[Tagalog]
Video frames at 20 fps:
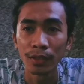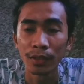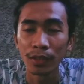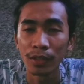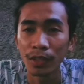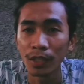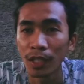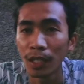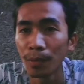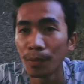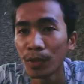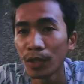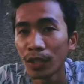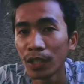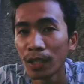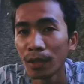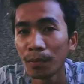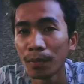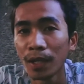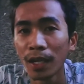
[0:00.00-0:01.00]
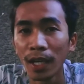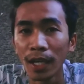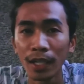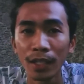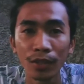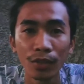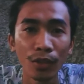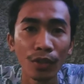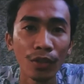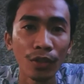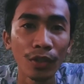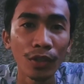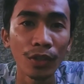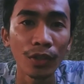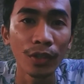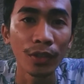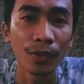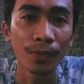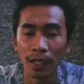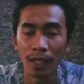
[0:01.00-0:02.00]
disclaimer ng mga idol no.
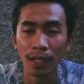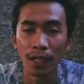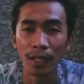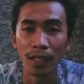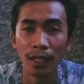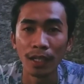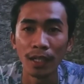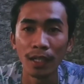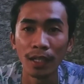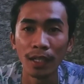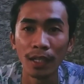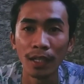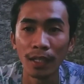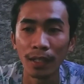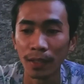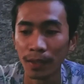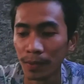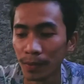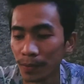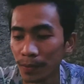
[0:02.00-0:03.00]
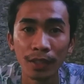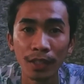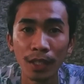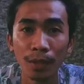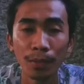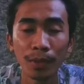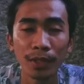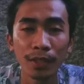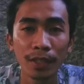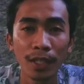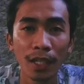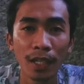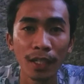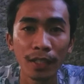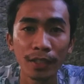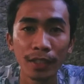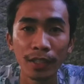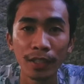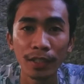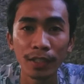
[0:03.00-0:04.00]
Ah, uh, man
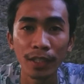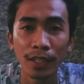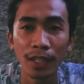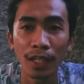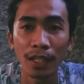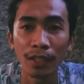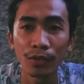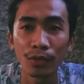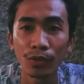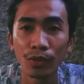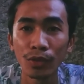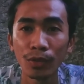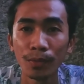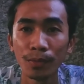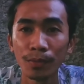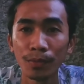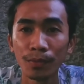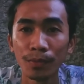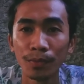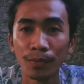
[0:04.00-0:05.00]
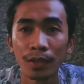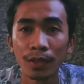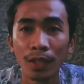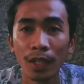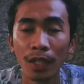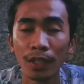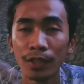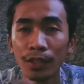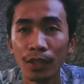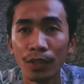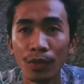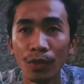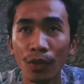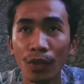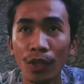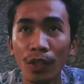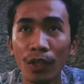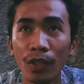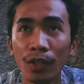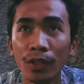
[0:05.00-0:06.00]
sa sinisiraan ko yung engine
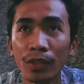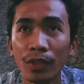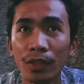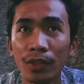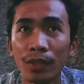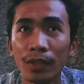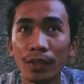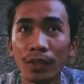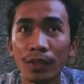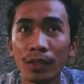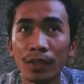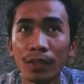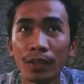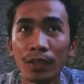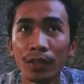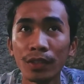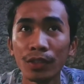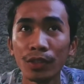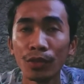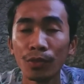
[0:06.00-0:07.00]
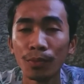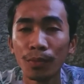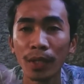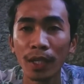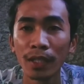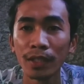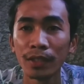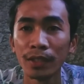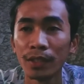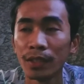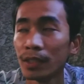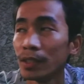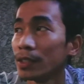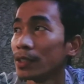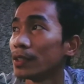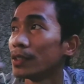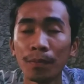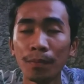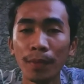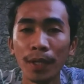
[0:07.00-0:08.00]
oil, yung brand.
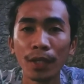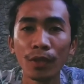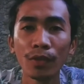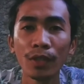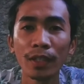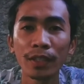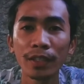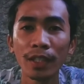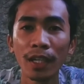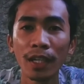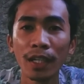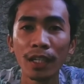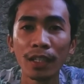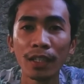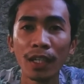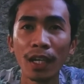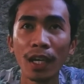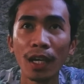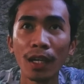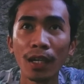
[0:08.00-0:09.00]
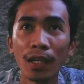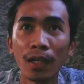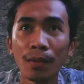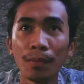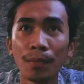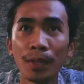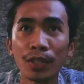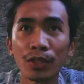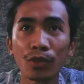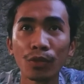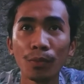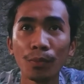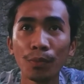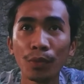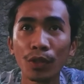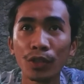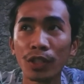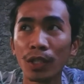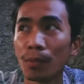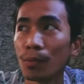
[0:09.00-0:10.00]
Meron lang talaga na mas
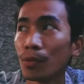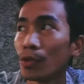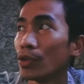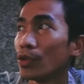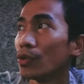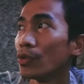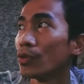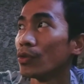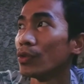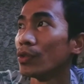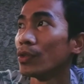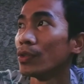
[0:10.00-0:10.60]
comfortable yung